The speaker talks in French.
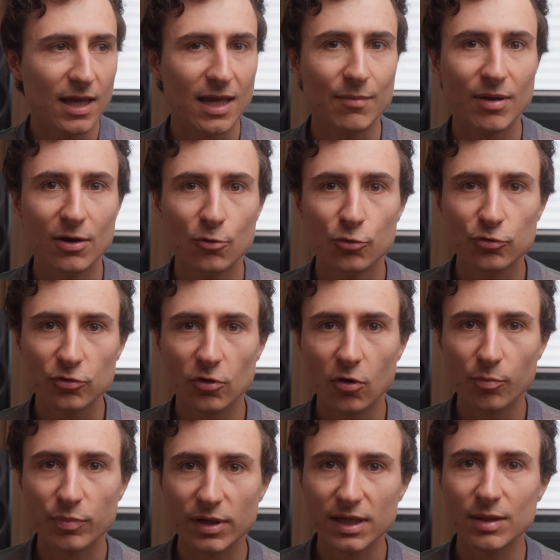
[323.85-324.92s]
et eh ben le
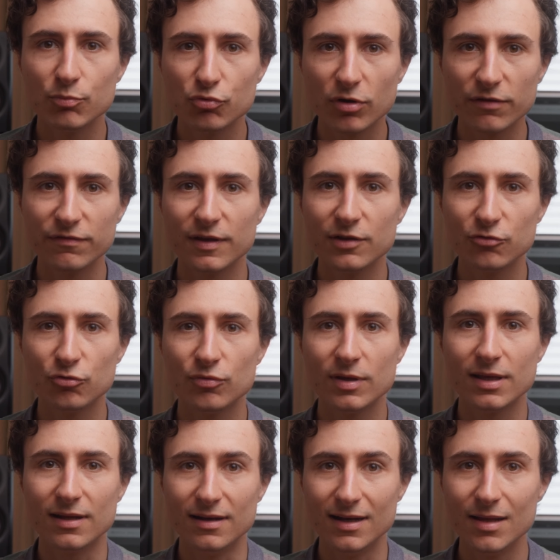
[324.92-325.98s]
temps pris pour
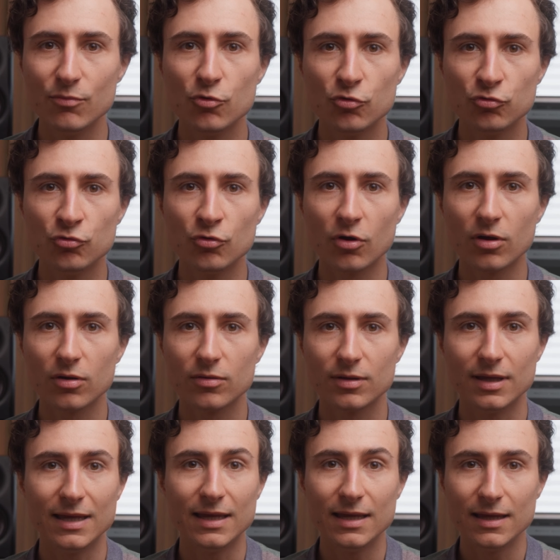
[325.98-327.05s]
effectuer les mesures
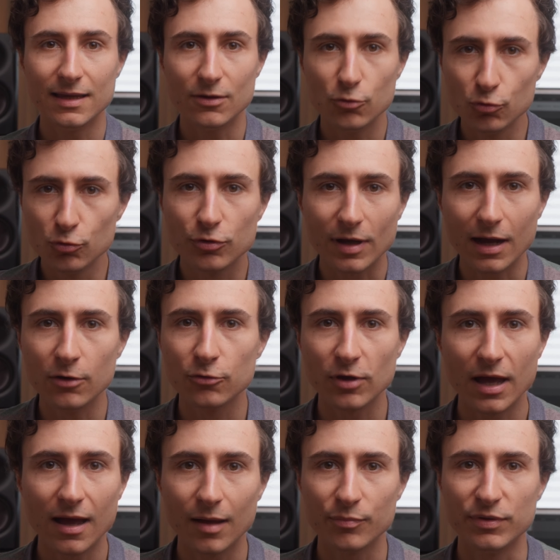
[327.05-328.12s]
est ultra
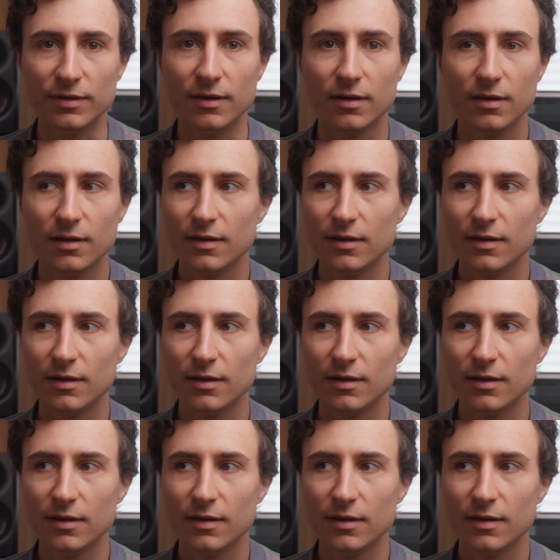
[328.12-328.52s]
ultra rapide.